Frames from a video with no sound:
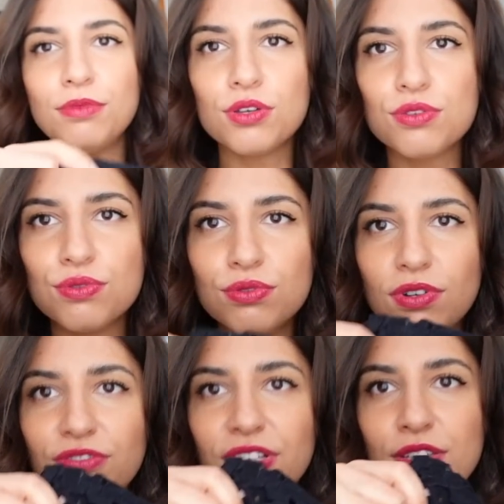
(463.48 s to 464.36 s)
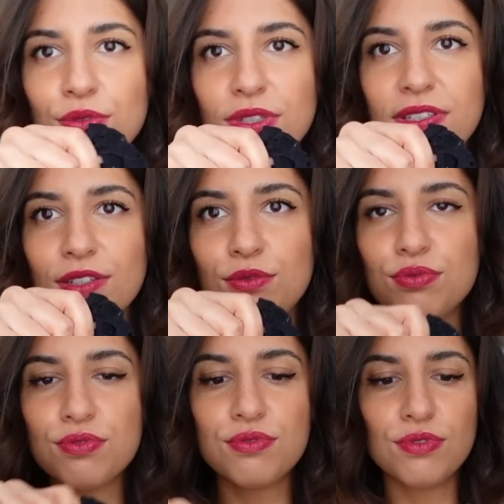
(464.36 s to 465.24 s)
de morceaux en fait qui ont été
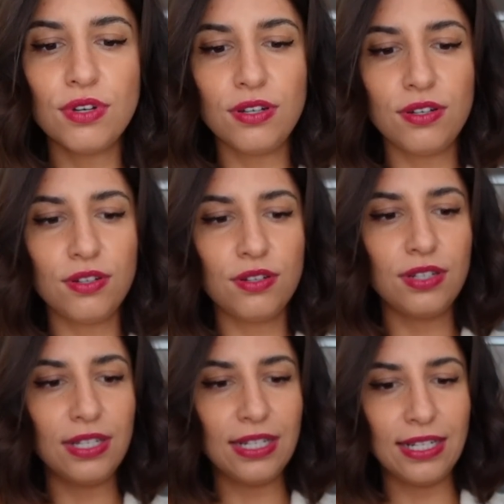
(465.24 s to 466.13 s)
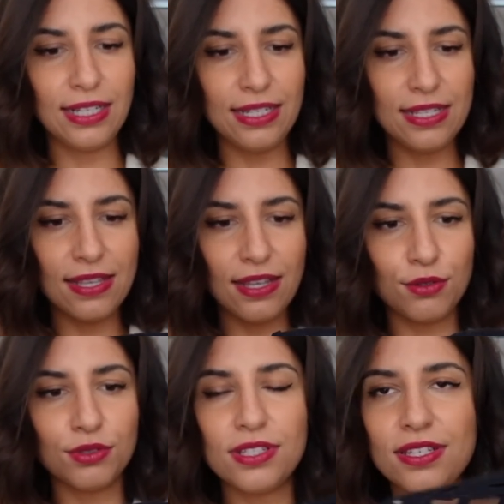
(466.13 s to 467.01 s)
cousus euh, les uns à
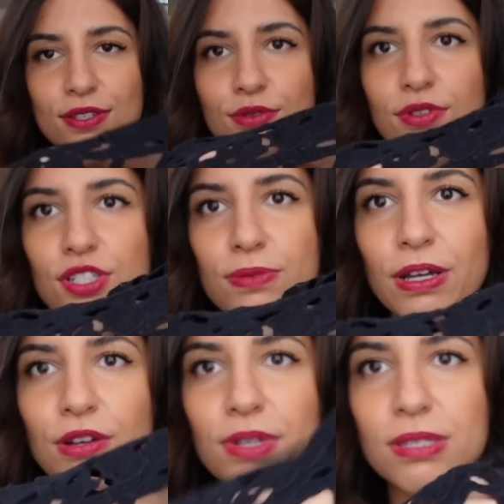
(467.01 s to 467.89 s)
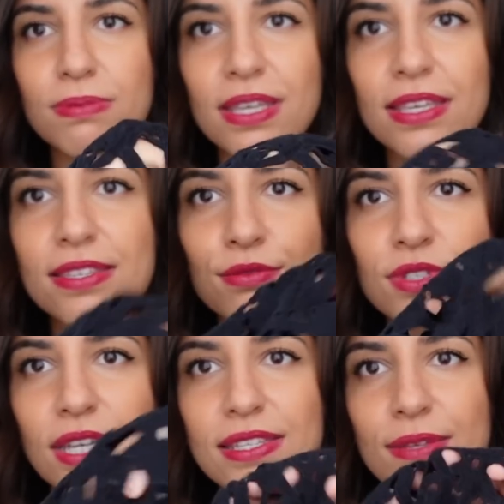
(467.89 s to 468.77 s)
côté des autres. Je sais pas comment expliquer. Ici on
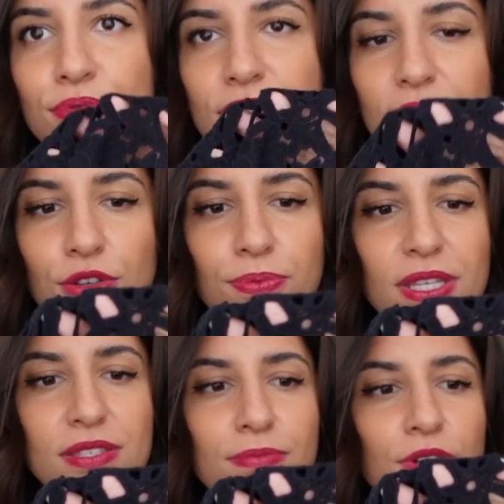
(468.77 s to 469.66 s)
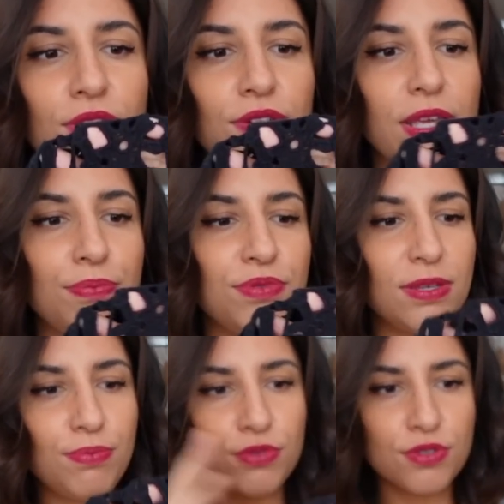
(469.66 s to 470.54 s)
dirait que c'est plus un empiècement et puis
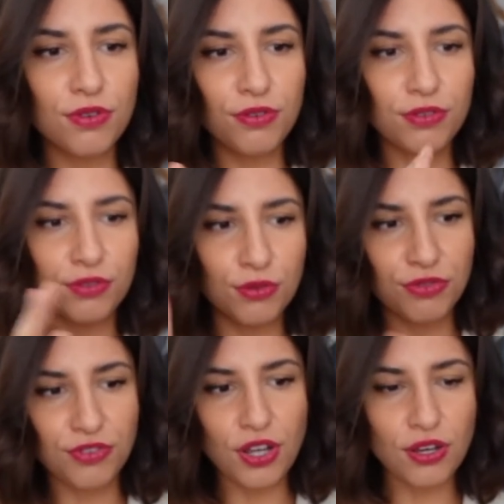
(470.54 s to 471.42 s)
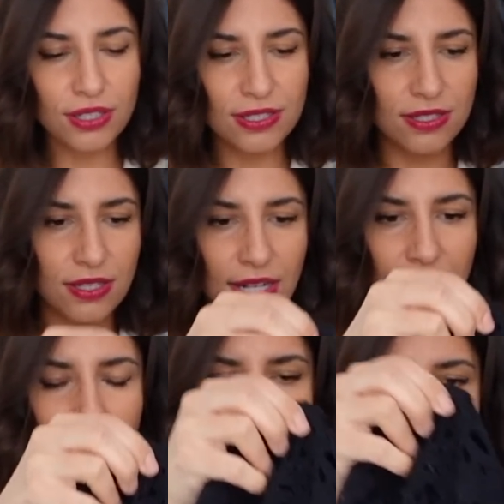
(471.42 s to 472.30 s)
c'est plus de fleurs ici.
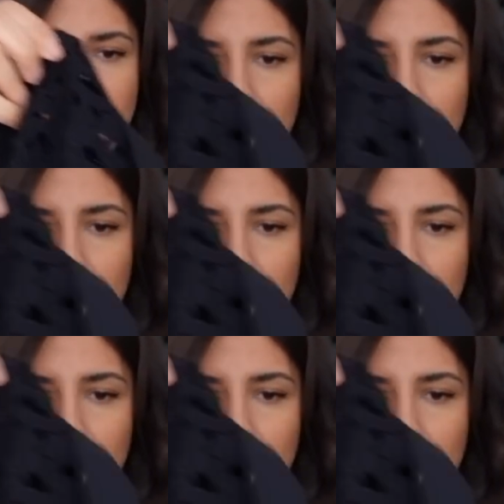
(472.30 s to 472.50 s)
C'est